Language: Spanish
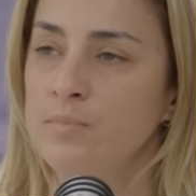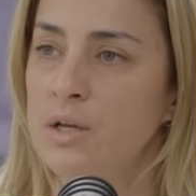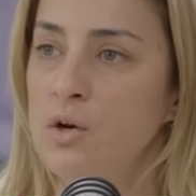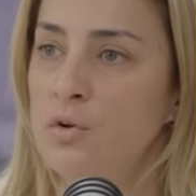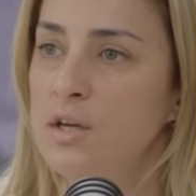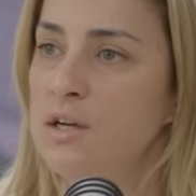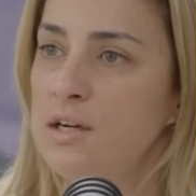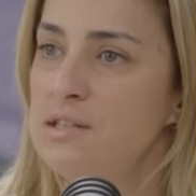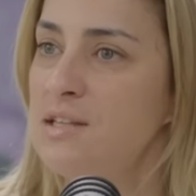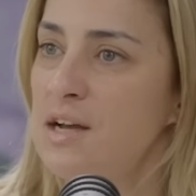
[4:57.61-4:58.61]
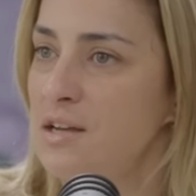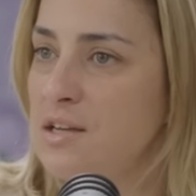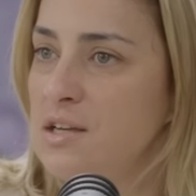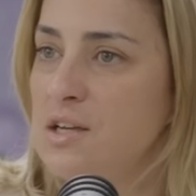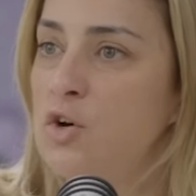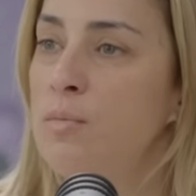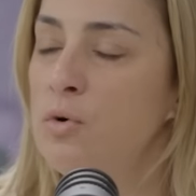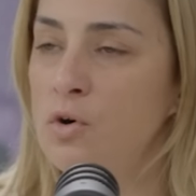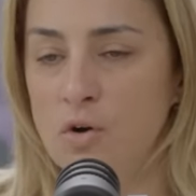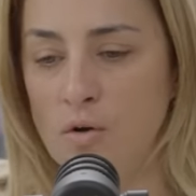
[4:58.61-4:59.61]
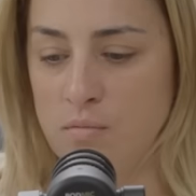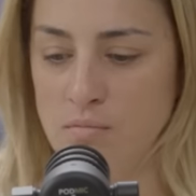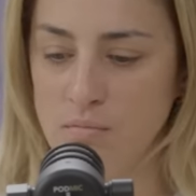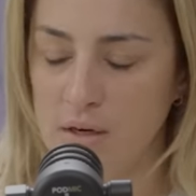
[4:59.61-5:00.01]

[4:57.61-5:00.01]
qué es lo que ingresa y, y, cómo